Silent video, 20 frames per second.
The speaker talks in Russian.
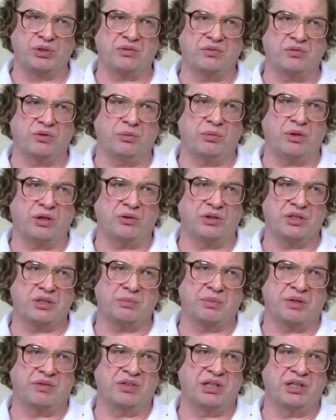Общество
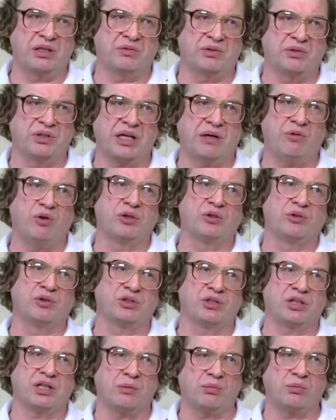глубоко несправедливо. На кого
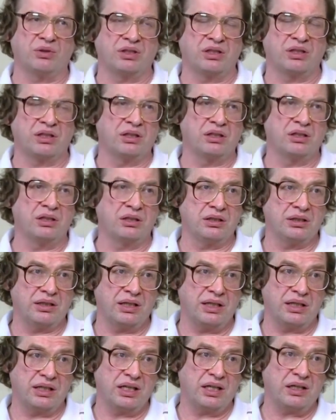он должен работать?
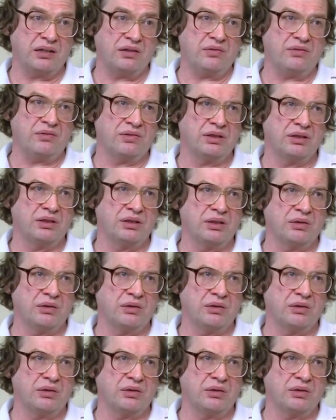На олигархов?